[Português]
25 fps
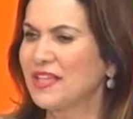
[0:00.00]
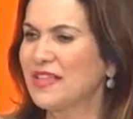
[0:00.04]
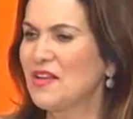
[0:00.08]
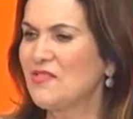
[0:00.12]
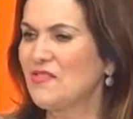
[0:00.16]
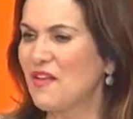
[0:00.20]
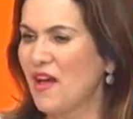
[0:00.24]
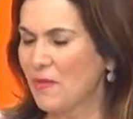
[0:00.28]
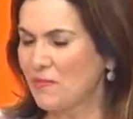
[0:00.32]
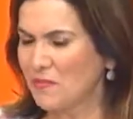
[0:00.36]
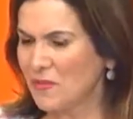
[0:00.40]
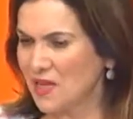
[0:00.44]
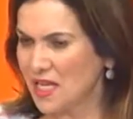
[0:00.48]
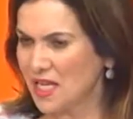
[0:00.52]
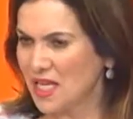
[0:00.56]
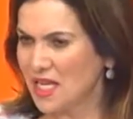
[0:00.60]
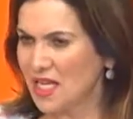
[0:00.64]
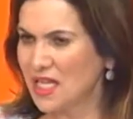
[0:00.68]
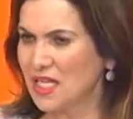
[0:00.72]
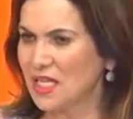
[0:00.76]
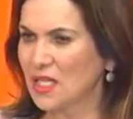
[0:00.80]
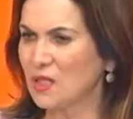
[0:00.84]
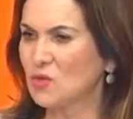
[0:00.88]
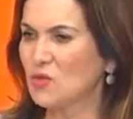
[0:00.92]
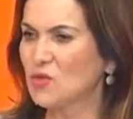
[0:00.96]
da
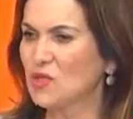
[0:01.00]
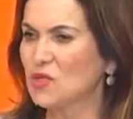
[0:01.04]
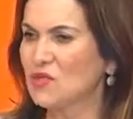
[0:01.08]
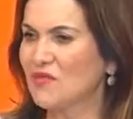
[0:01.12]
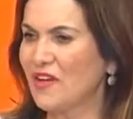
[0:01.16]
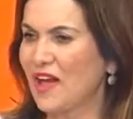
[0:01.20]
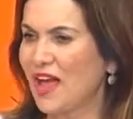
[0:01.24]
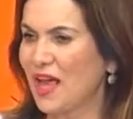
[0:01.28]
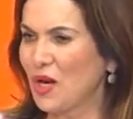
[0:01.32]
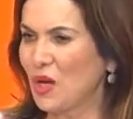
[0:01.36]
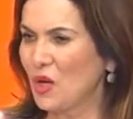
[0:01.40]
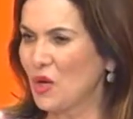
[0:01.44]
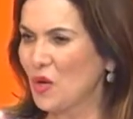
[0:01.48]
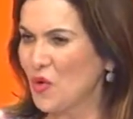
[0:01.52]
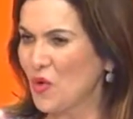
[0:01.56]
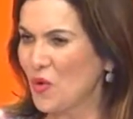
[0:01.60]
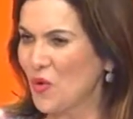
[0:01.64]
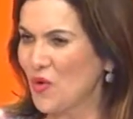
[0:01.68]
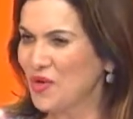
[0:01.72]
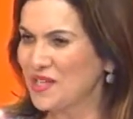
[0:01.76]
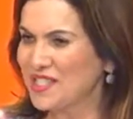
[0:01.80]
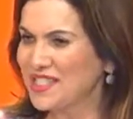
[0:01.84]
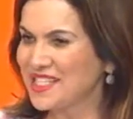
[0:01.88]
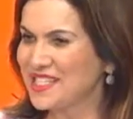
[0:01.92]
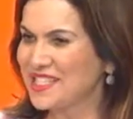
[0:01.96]
família, dos
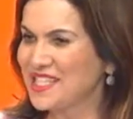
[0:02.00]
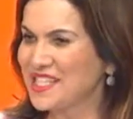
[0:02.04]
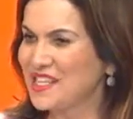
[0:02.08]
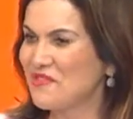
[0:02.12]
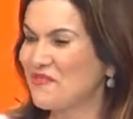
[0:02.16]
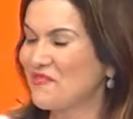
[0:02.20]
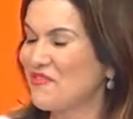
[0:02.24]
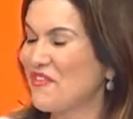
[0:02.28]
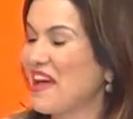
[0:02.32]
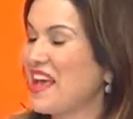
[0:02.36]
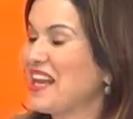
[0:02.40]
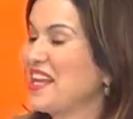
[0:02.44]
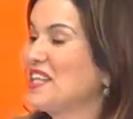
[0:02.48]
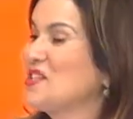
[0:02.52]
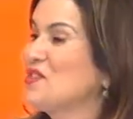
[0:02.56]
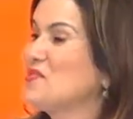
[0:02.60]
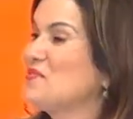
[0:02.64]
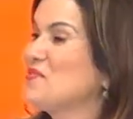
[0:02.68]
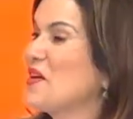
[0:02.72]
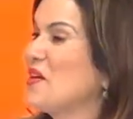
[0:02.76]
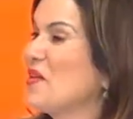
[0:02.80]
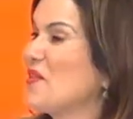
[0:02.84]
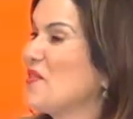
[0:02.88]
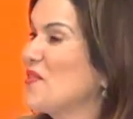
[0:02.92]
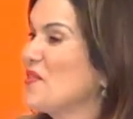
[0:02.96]
valores, e você fala de
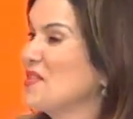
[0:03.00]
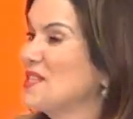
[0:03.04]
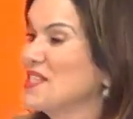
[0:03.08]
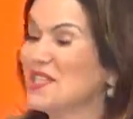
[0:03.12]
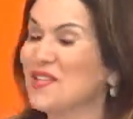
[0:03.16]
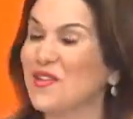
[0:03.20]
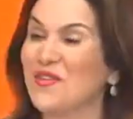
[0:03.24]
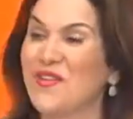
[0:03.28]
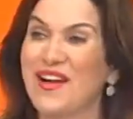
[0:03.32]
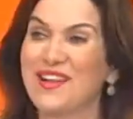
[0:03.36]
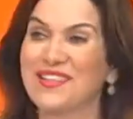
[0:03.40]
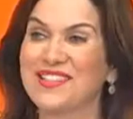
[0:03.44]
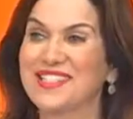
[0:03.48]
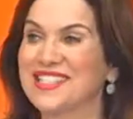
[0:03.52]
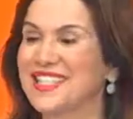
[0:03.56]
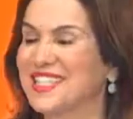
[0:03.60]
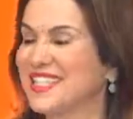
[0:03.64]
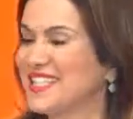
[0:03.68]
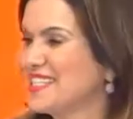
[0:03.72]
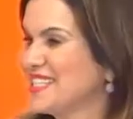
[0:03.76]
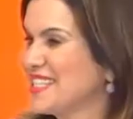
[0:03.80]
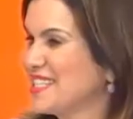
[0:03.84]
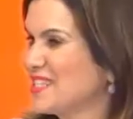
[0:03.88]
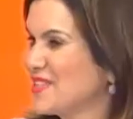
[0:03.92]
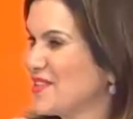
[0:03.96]
uma coisa que eu acho
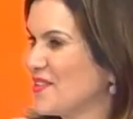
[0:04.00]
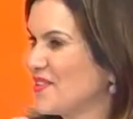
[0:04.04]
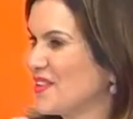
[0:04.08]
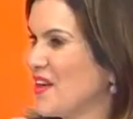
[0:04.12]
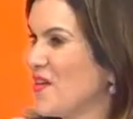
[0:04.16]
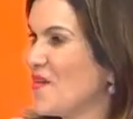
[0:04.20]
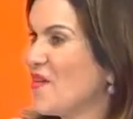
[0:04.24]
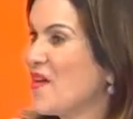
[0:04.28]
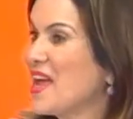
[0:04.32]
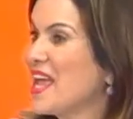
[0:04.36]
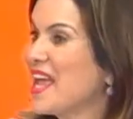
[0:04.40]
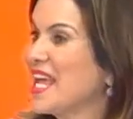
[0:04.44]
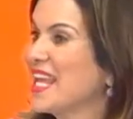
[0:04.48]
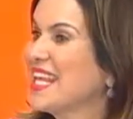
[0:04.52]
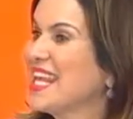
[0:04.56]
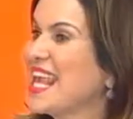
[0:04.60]
sensacional,